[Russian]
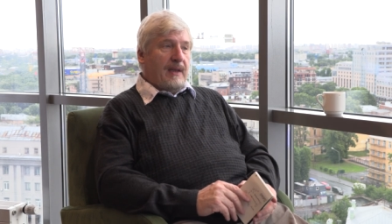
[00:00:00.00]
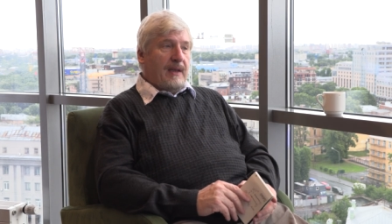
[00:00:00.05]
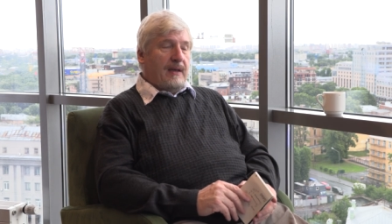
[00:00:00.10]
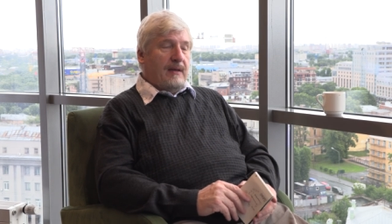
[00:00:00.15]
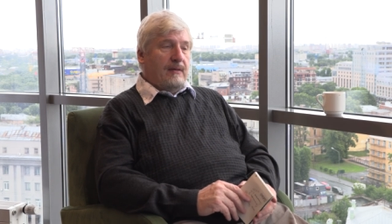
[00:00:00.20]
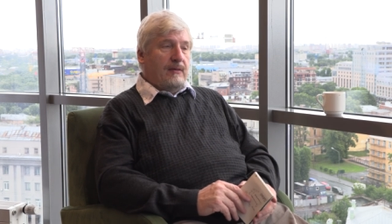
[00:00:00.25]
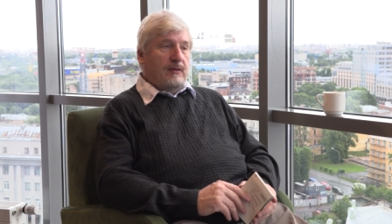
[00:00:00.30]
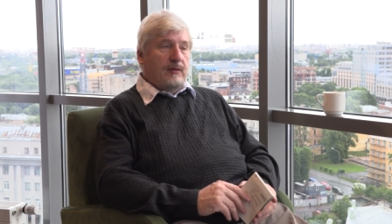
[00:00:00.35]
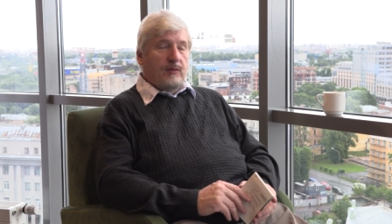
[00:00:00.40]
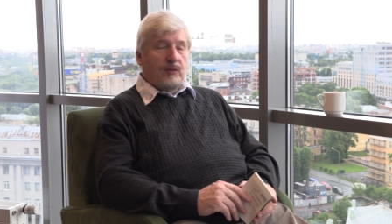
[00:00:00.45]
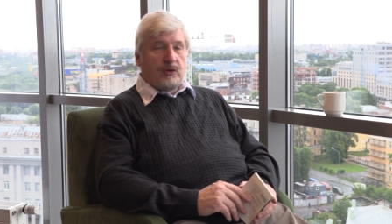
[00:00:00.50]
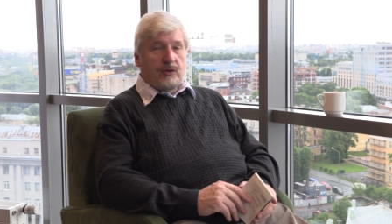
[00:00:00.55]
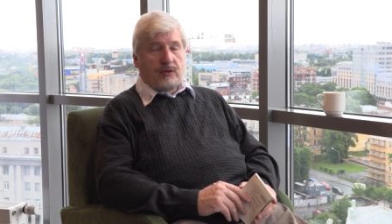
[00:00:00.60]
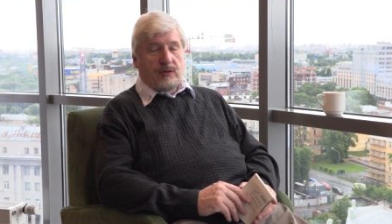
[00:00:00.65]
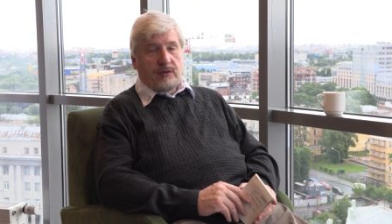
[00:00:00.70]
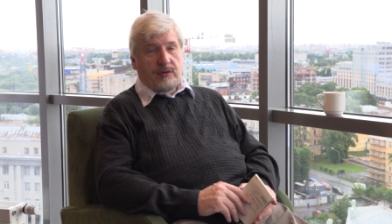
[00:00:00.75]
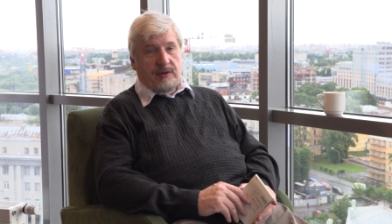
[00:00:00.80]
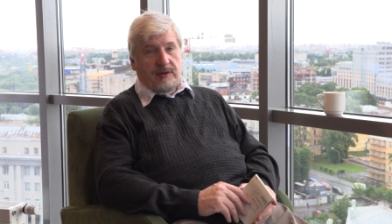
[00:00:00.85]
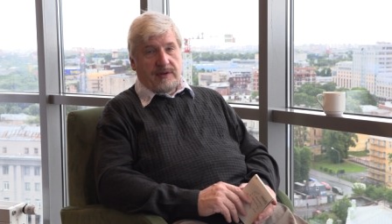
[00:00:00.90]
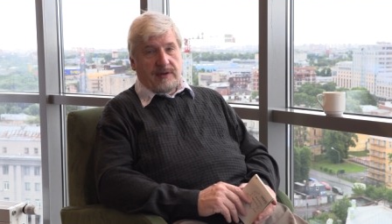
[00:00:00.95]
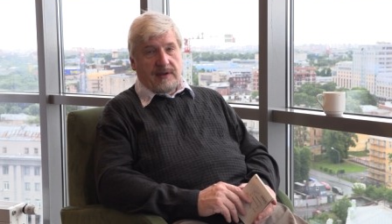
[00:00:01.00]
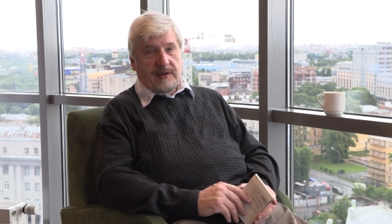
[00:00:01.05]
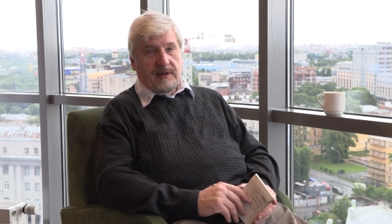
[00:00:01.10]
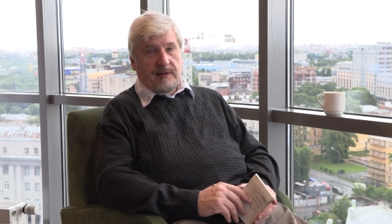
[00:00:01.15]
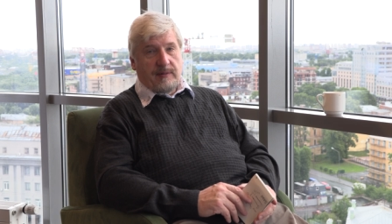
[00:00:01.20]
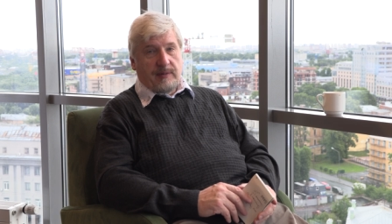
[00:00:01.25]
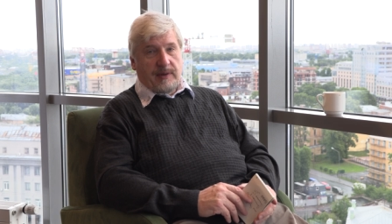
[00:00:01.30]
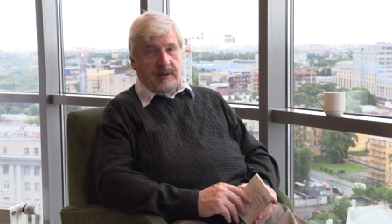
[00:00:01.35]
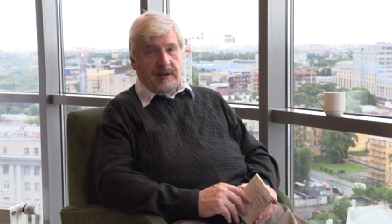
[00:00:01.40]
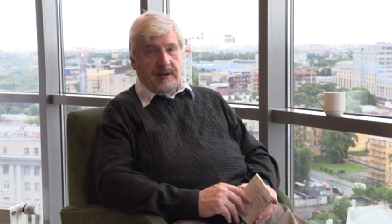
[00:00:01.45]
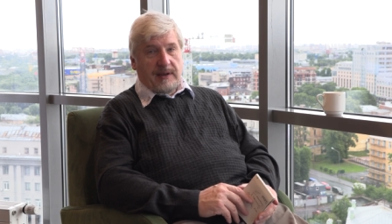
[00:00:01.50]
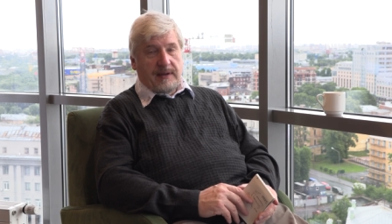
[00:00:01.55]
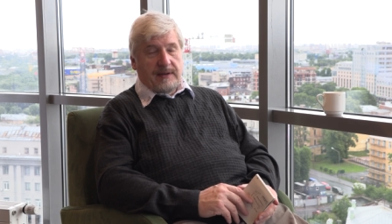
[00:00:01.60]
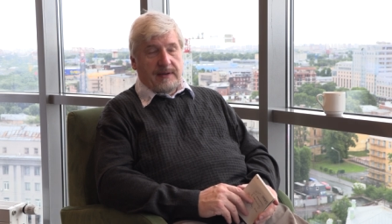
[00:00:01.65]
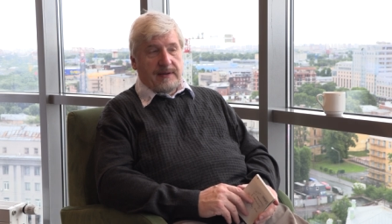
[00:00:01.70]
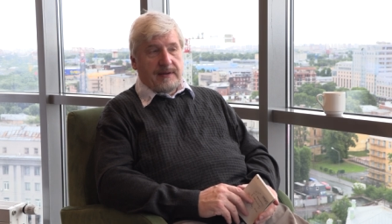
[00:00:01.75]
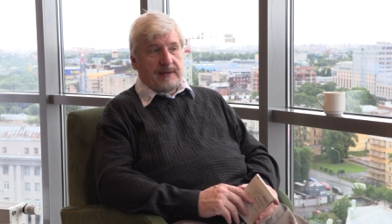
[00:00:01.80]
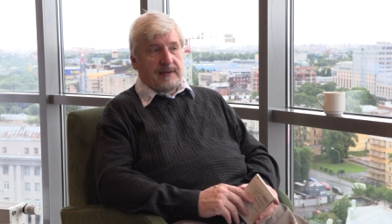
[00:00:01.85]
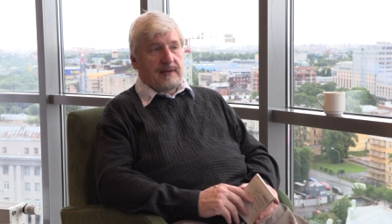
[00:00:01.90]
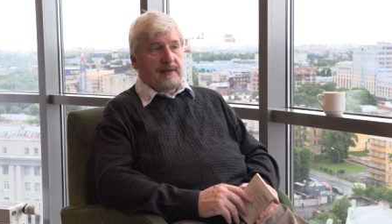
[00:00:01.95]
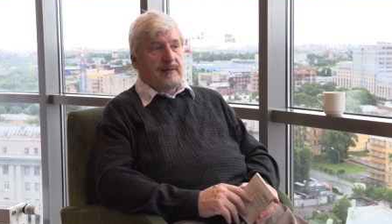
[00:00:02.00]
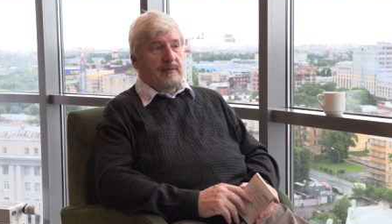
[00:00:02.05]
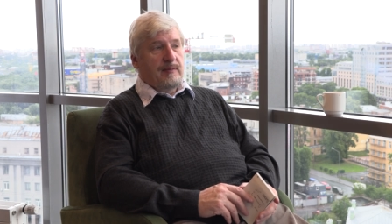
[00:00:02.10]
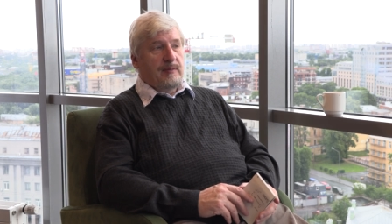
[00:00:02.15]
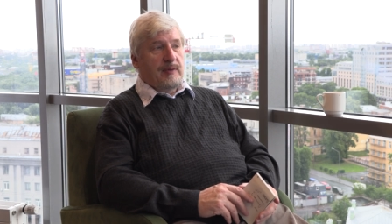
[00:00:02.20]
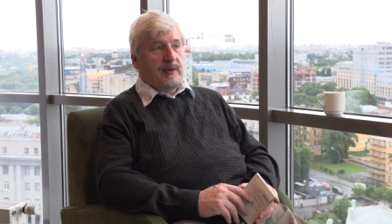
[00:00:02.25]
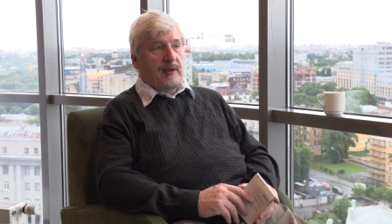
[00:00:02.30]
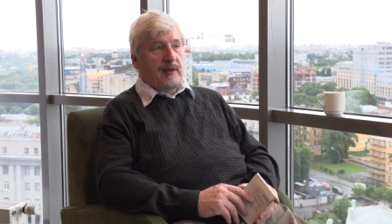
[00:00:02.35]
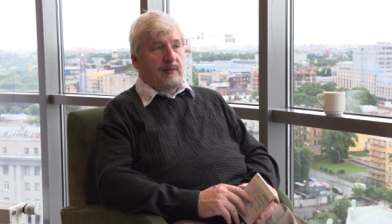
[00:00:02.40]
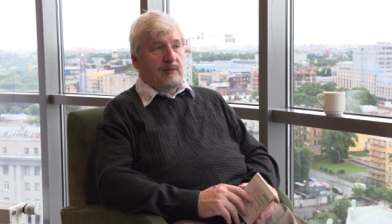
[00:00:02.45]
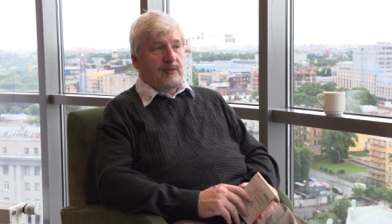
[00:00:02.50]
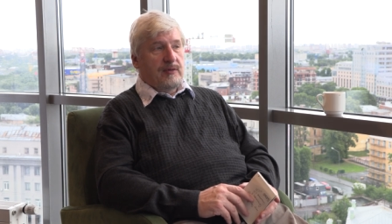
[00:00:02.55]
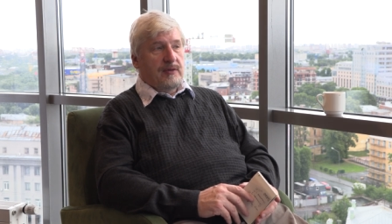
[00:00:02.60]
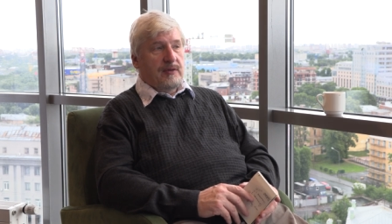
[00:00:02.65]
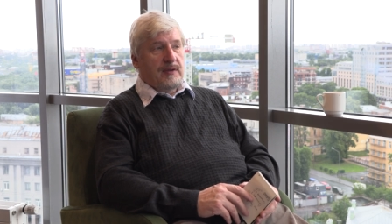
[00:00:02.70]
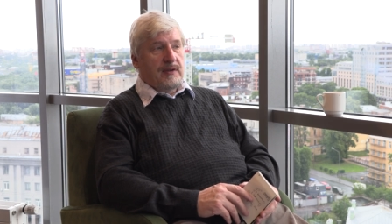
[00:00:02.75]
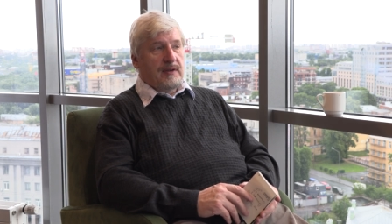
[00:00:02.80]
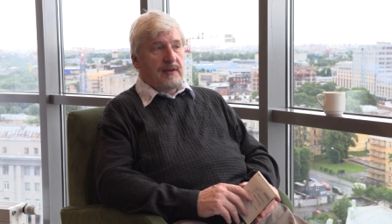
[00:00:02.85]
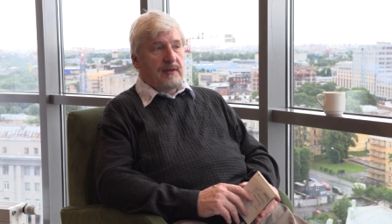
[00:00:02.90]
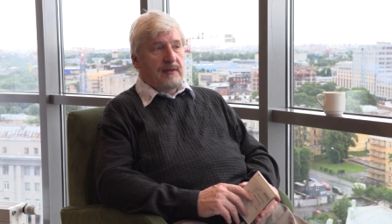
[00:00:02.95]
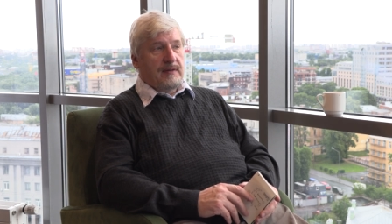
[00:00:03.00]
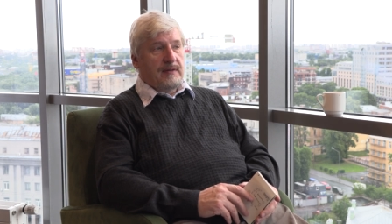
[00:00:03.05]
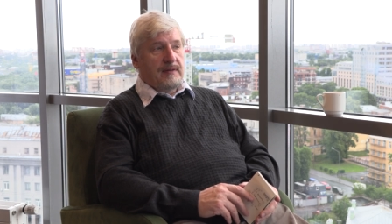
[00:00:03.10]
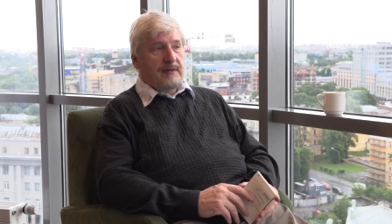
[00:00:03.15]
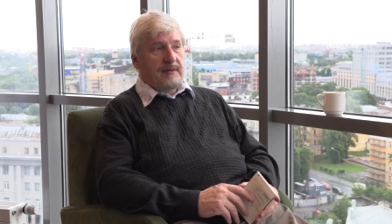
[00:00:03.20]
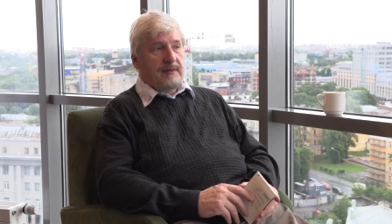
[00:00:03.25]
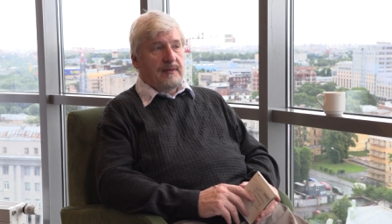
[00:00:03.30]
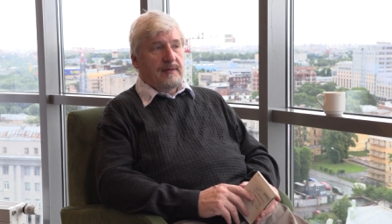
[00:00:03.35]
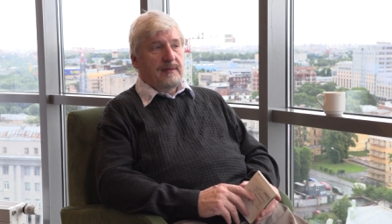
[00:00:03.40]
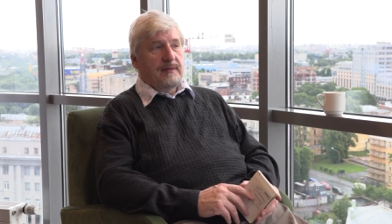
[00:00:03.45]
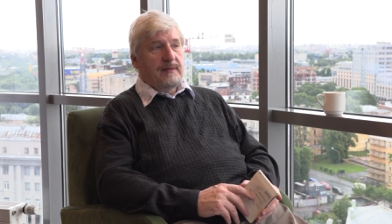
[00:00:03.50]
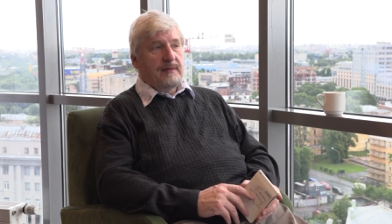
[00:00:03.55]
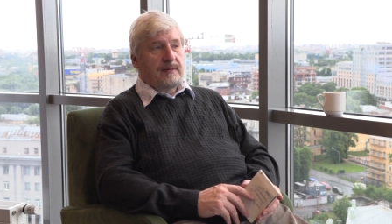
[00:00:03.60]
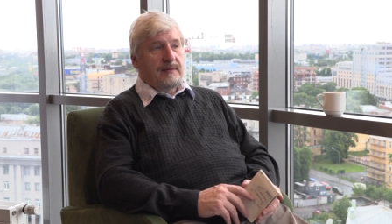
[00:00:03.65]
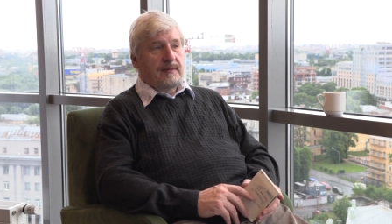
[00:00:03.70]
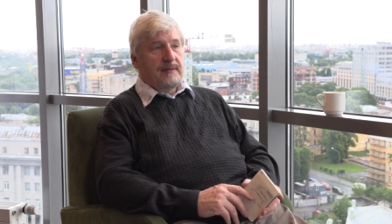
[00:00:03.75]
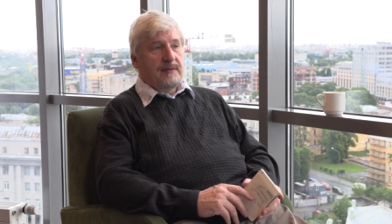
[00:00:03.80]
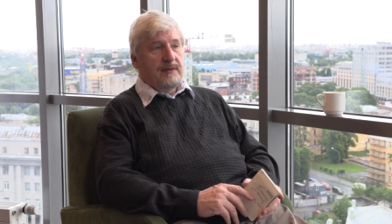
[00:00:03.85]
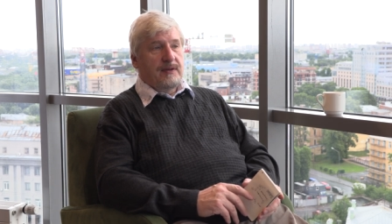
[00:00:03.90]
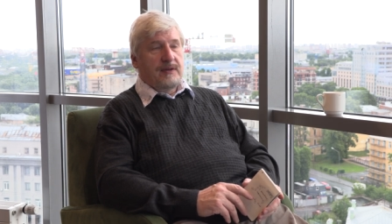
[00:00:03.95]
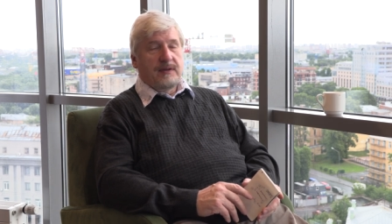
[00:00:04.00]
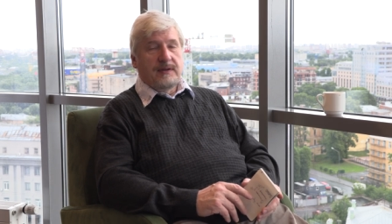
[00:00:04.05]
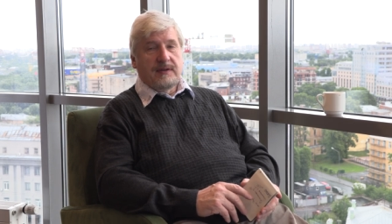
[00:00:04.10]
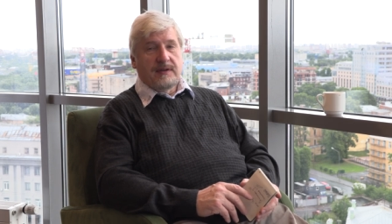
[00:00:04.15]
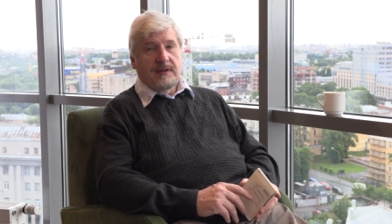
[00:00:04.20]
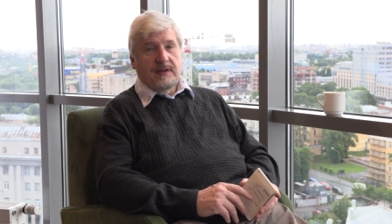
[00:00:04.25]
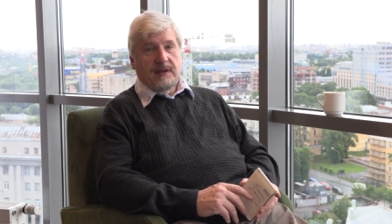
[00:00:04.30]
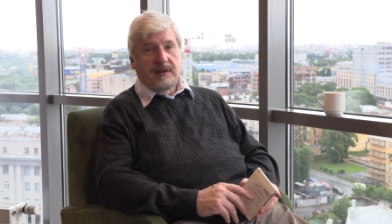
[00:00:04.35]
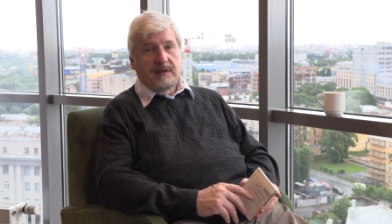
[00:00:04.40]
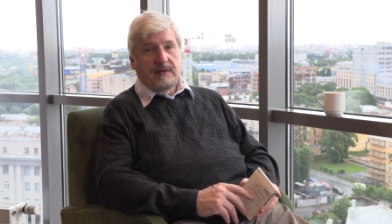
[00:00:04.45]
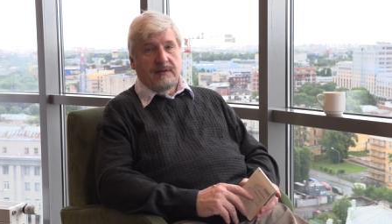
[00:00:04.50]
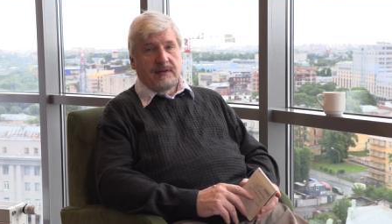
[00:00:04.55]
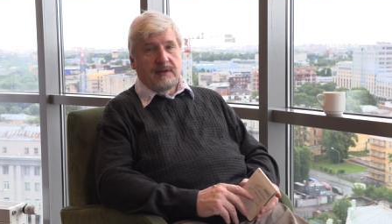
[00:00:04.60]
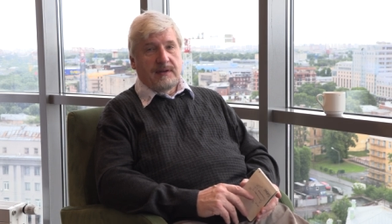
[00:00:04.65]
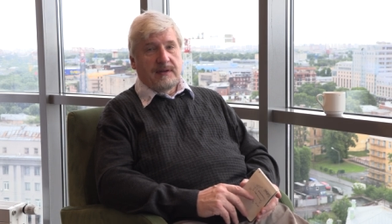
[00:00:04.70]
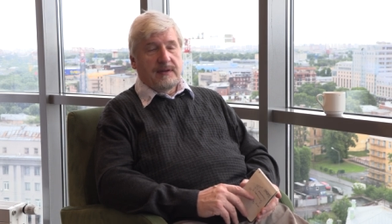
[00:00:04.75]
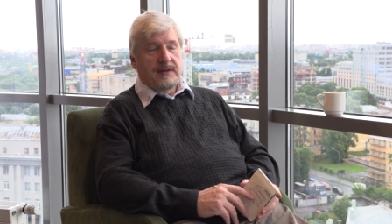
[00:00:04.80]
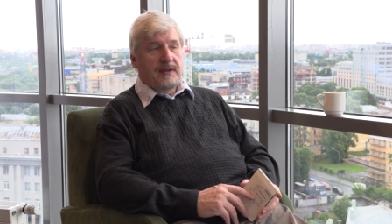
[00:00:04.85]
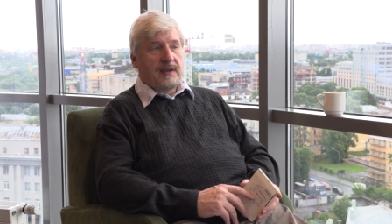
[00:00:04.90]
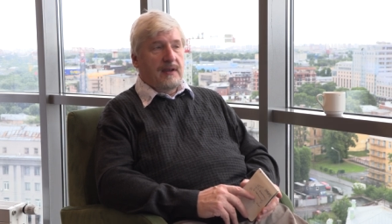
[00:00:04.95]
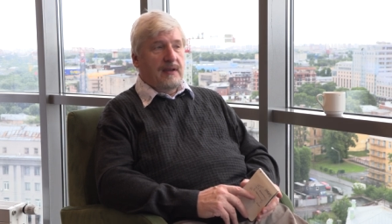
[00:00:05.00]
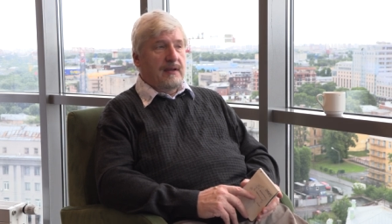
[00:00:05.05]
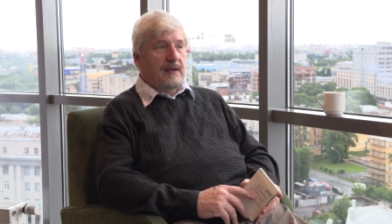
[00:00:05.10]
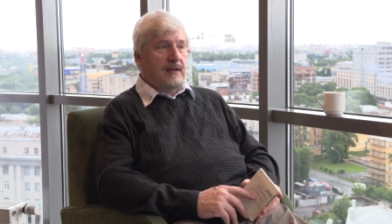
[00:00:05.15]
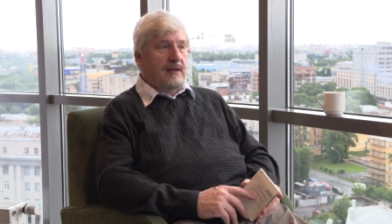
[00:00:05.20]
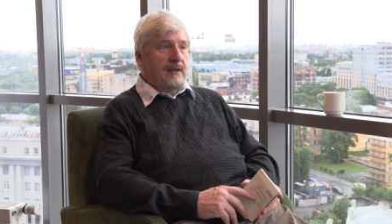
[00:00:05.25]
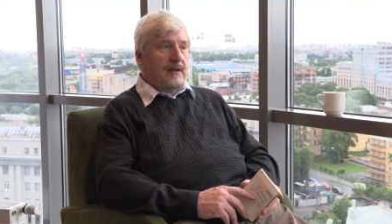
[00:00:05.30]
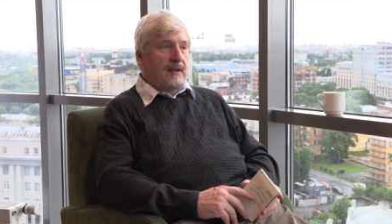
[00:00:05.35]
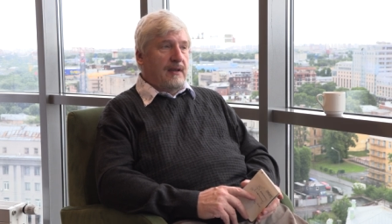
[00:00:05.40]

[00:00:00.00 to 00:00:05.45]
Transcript: он может очень сильно пригодиться, потому что э, жизнь складывается так,